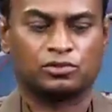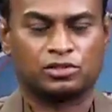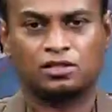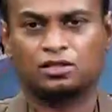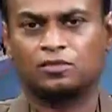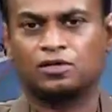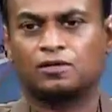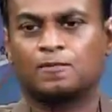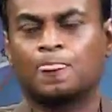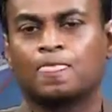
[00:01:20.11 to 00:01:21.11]
వస్తారనమాట
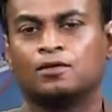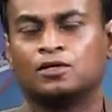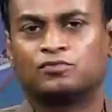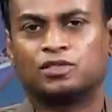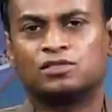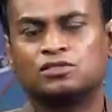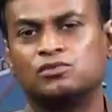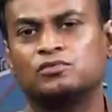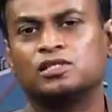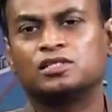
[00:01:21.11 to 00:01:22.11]
ఫస్ట్
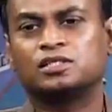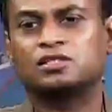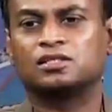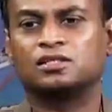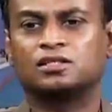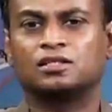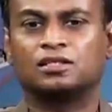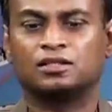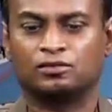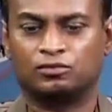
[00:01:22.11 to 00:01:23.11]
వీళ్ళు చేసేది
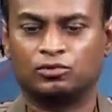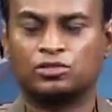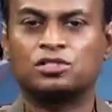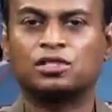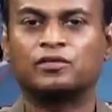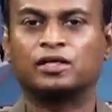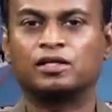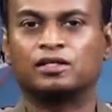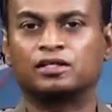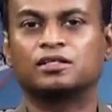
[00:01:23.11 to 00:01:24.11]
ఏంటంటే వచ్చిన
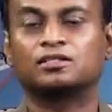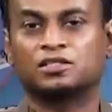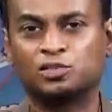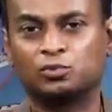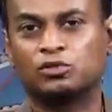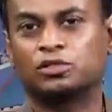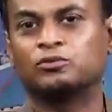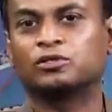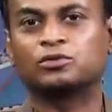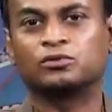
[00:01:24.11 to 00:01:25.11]
వెంటనే ఇంకా
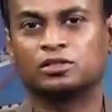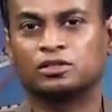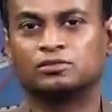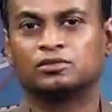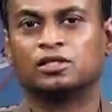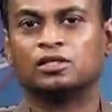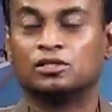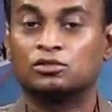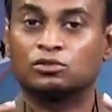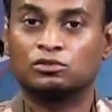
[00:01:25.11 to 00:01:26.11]
చచ్చిపోతాము అనుకుంటారు
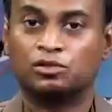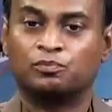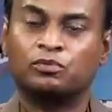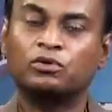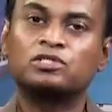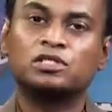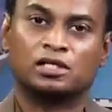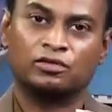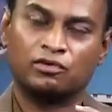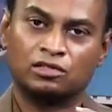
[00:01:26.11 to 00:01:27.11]
సో ఇప్పుడు వచ్చిన
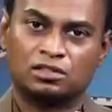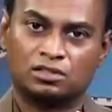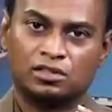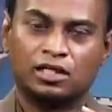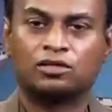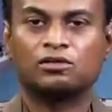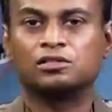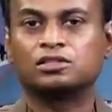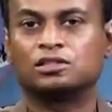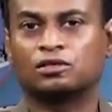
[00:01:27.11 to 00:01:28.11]
అడ్వాన్స్
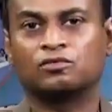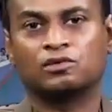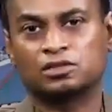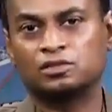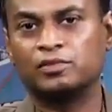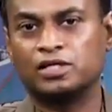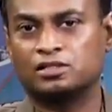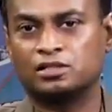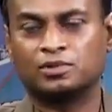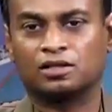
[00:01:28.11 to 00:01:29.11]
టెక్నాలజీ అడ్వాన్స్డ్
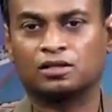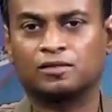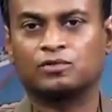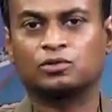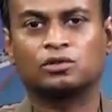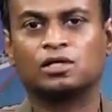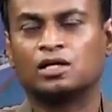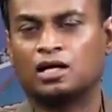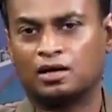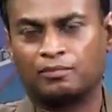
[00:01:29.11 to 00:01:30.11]
మెడిసిన్ ప్రకారం సో
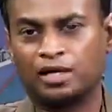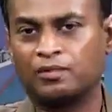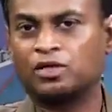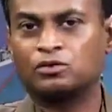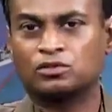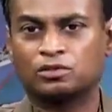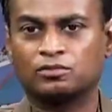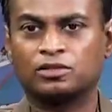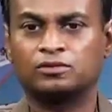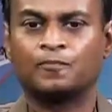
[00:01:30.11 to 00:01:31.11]
ఆ భయమే అవసరం
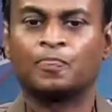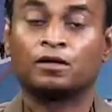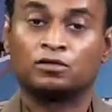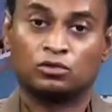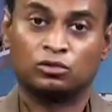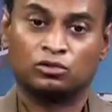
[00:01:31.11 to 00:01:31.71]
లేదు సో